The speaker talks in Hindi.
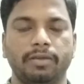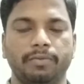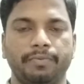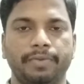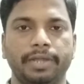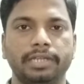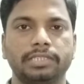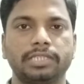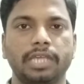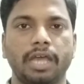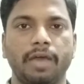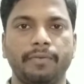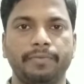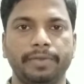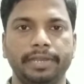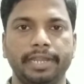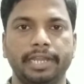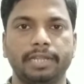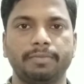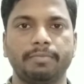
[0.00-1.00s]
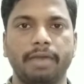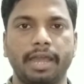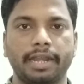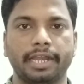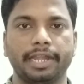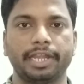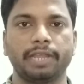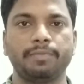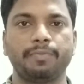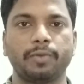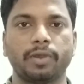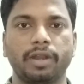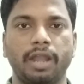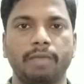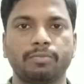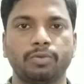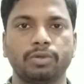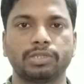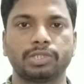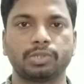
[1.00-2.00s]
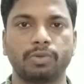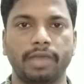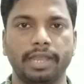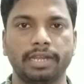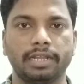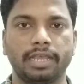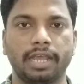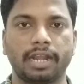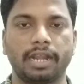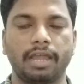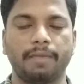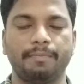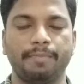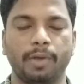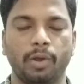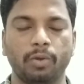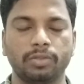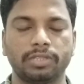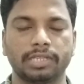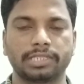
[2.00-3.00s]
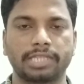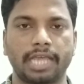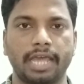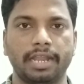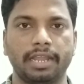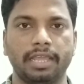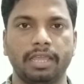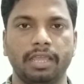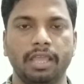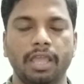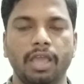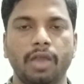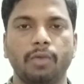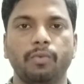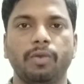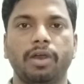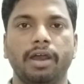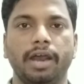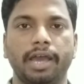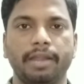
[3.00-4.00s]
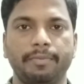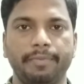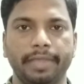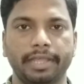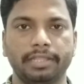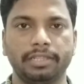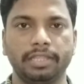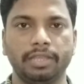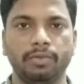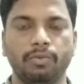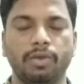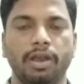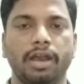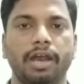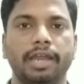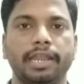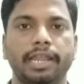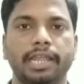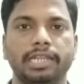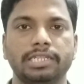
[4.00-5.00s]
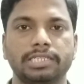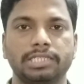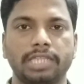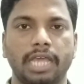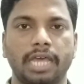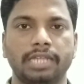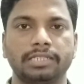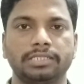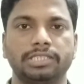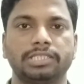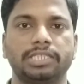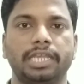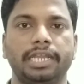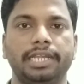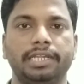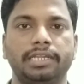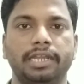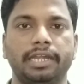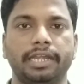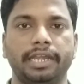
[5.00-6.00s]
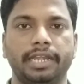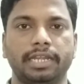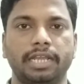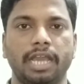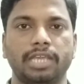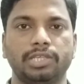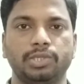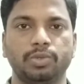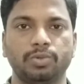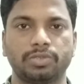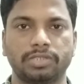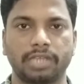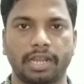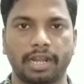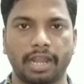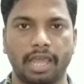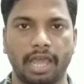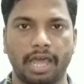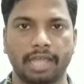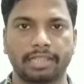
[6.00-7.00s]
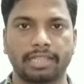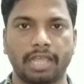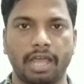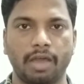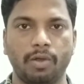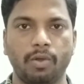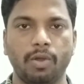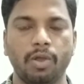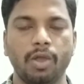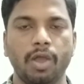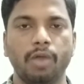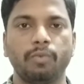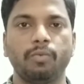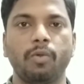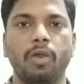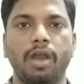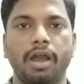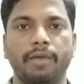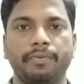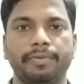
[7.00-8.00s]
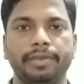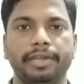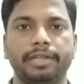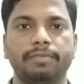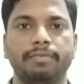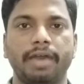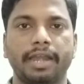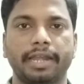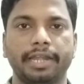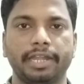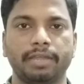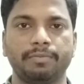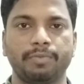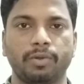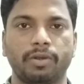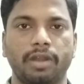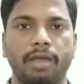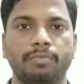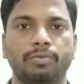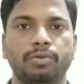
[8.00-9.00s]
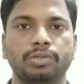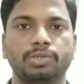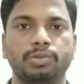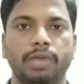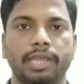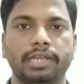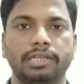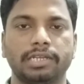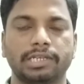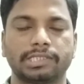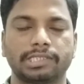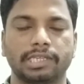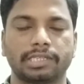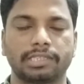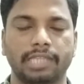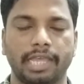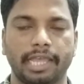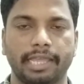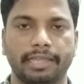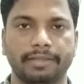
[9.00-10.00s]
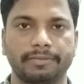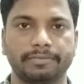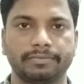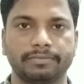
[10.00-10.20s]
फ्रेंड्स अफलेट मार्केटिंग प्रोग्राम को ज्वाइन करना बहुत आसान है वो हर व्यक्ति वो हर इंसान जिसे इंटरनेट का यूज़ करना आता हो वो अफलेट मार्केटिंग प्रोग्राम को ज्वाइन कर सकता है